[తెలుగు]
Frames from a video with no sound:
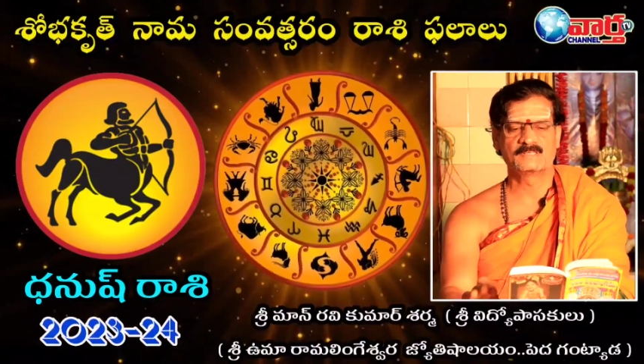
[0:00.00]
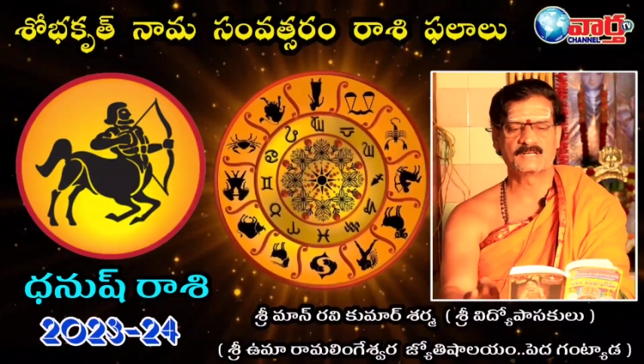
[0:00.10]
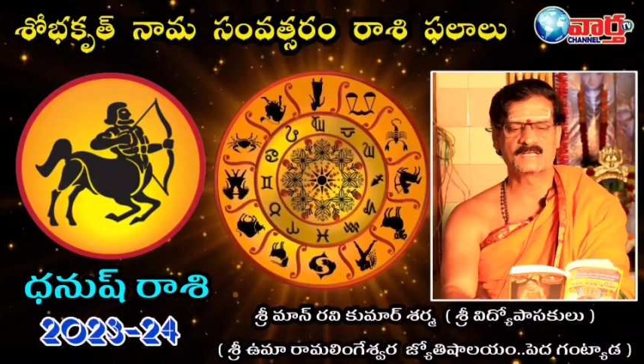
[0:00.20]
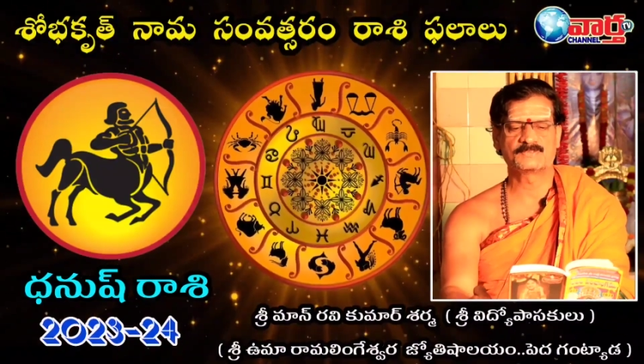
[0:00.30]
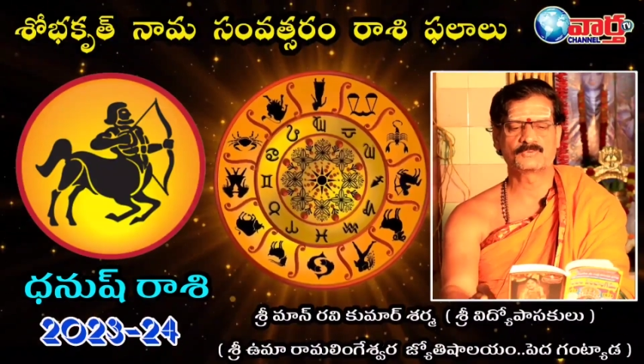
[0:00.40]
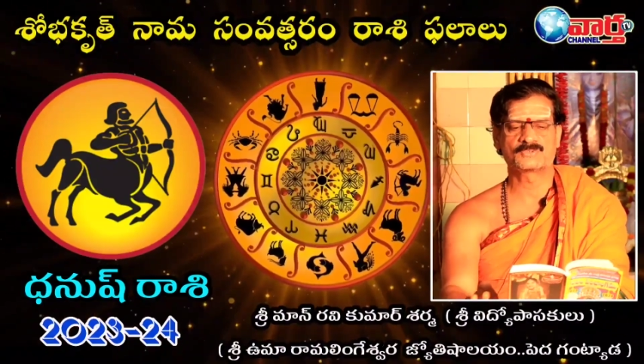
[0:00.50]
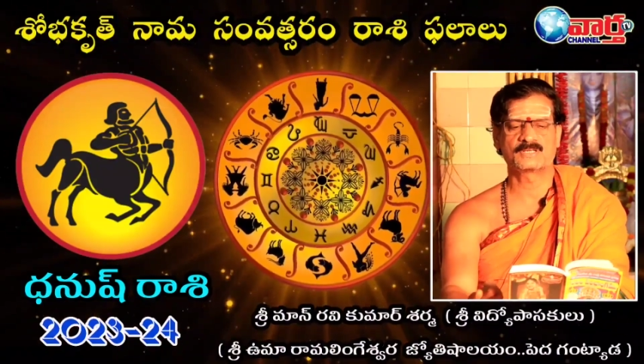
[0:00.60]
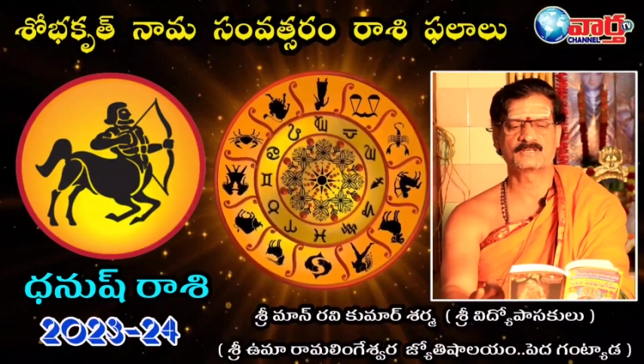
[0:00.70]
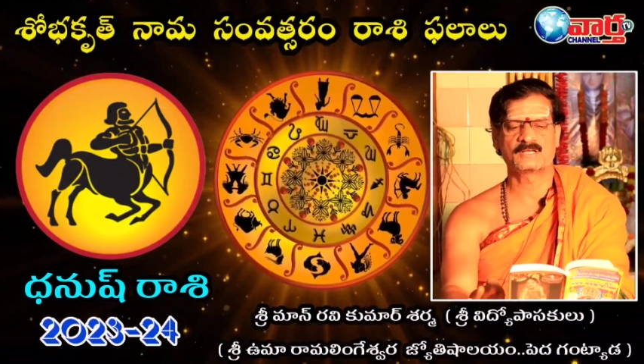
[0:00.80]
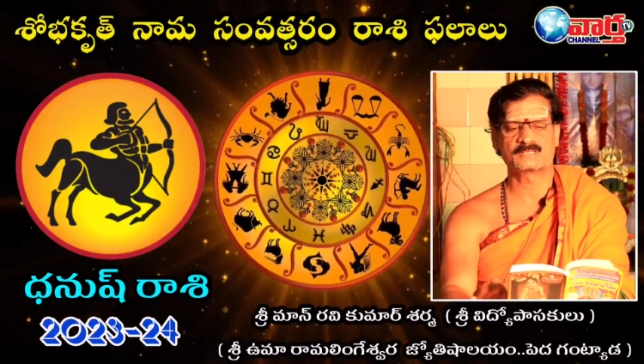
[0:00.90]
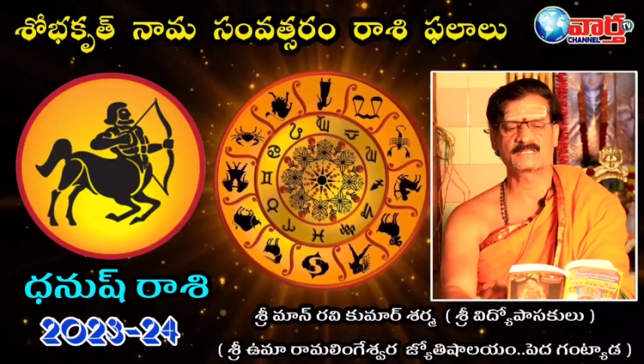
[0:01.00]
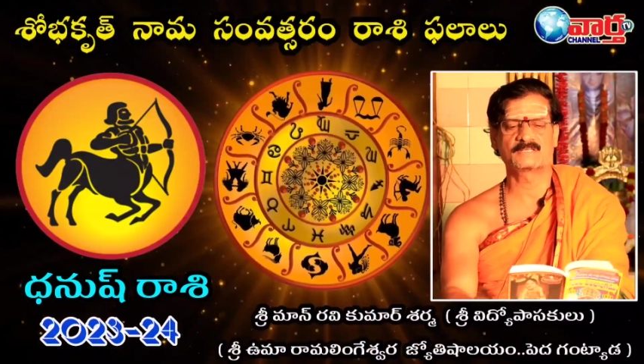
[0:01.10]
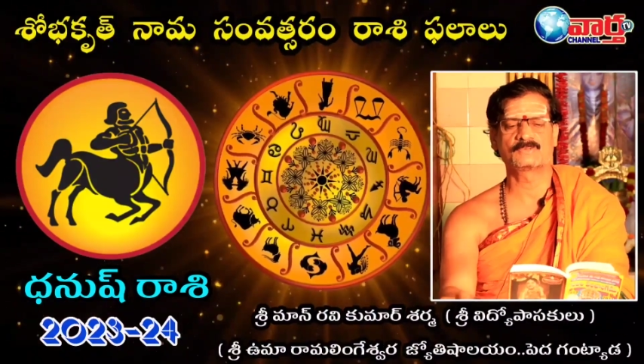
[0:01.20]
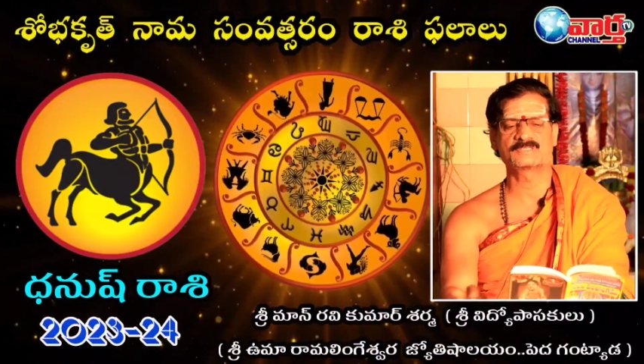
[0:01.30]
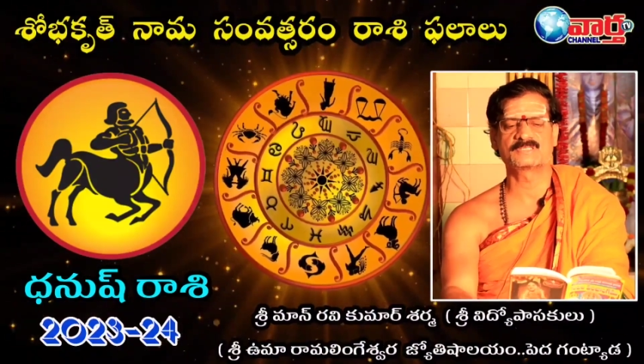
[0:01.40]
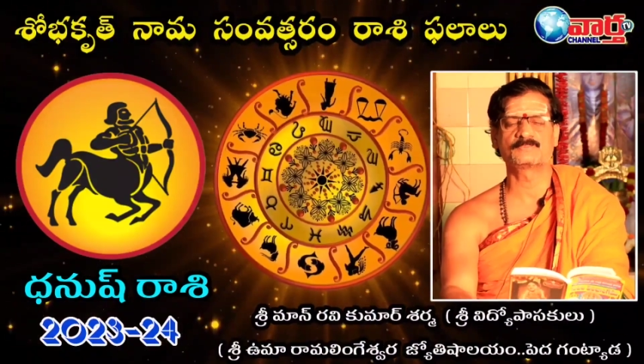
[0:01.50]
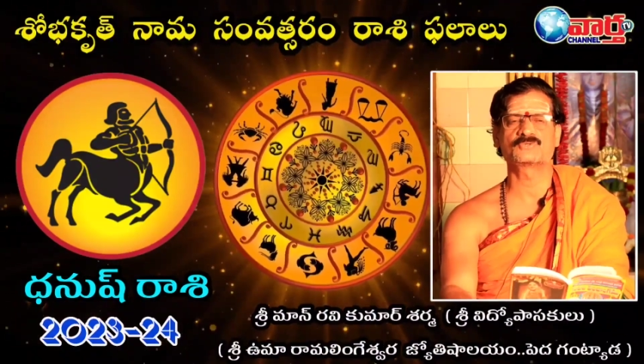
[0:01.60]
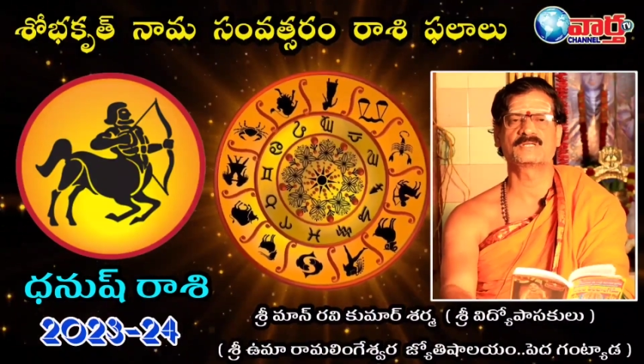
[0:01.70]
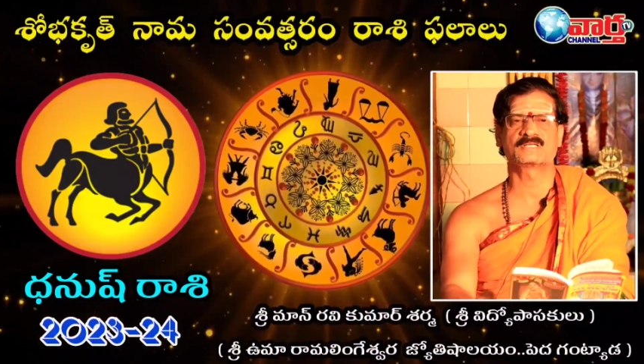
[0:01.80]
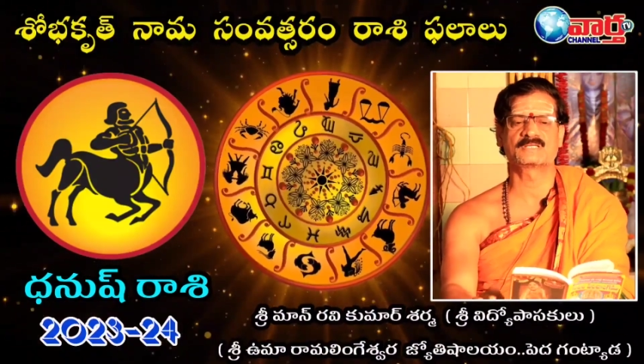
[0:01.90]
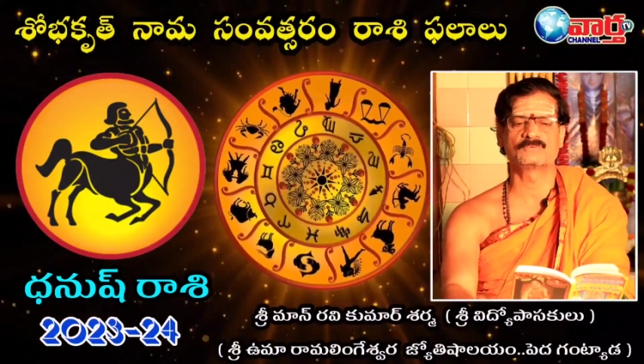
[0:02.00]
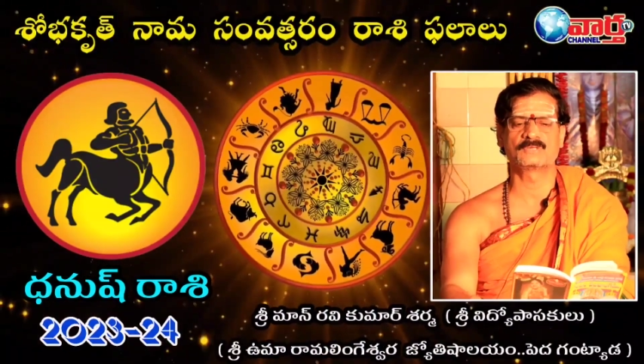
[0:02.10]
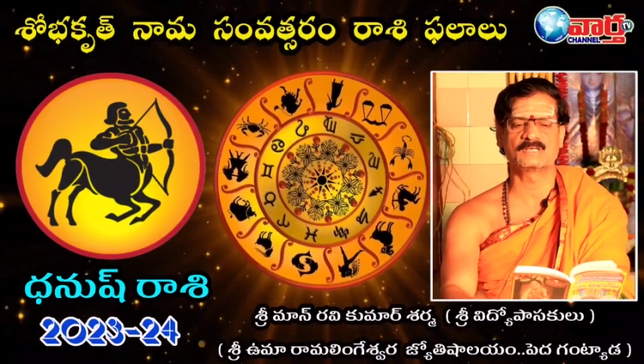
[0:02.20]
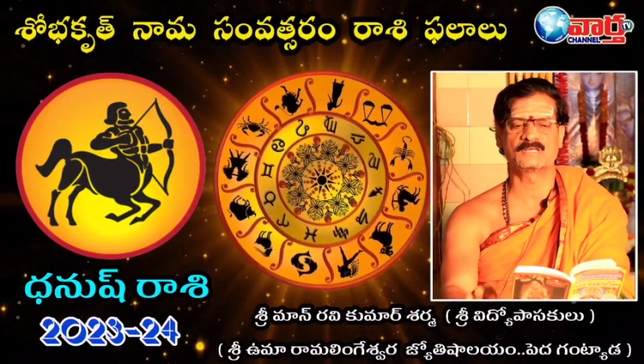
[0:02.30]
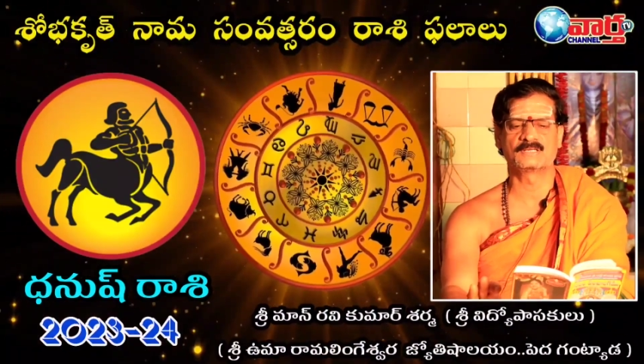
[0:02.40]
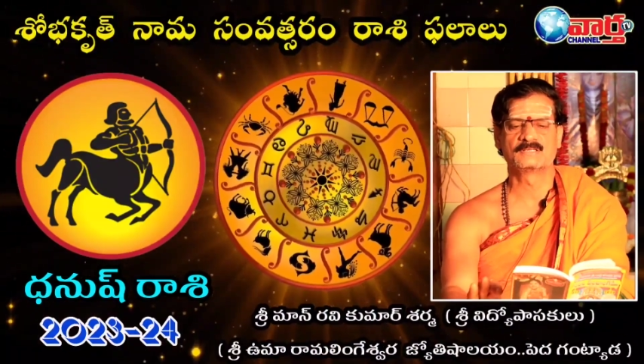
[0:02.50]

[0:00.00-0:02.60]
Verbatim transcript: ఈ రాశి పురుషుల అందరికీ కూడా స్త్రీ పురుషులందరికీ కూడా